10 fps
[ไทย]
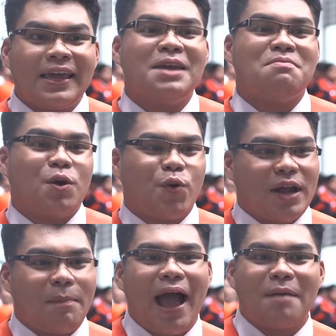ที่มีคุ
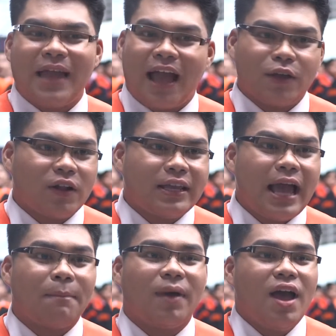ณภาพอย่างยอด
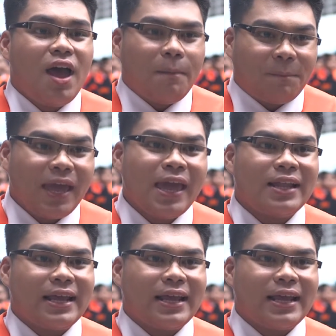เยี่ยม พี่